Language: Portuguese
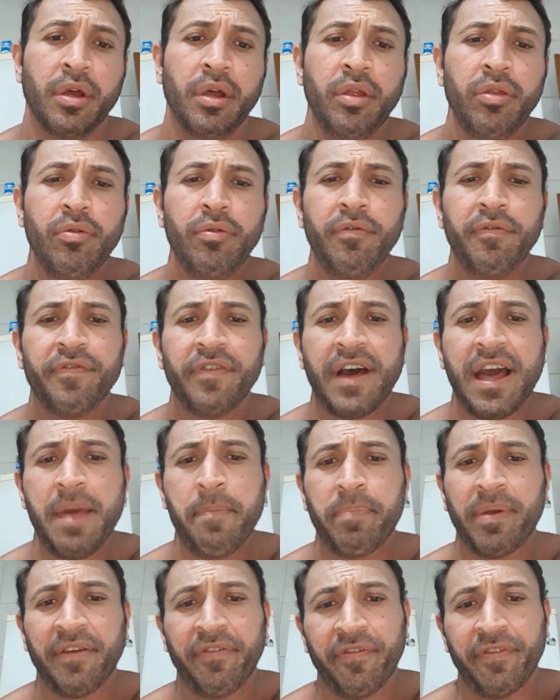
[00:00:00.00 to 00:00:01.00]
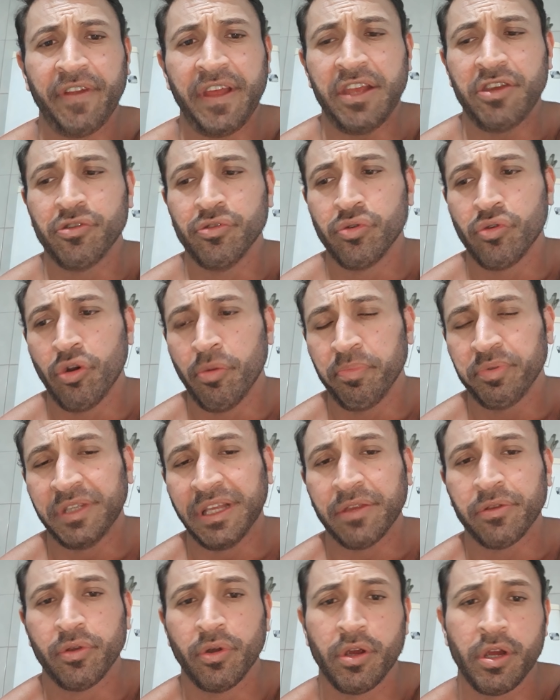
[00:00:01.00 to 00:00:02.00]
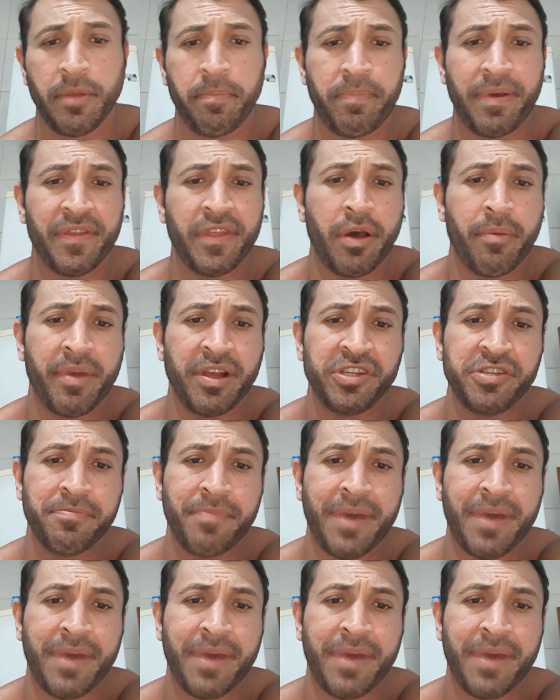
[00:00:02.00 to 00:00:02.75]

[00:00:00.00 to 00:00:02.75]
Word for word: Não vai para frente do computador para dar uma de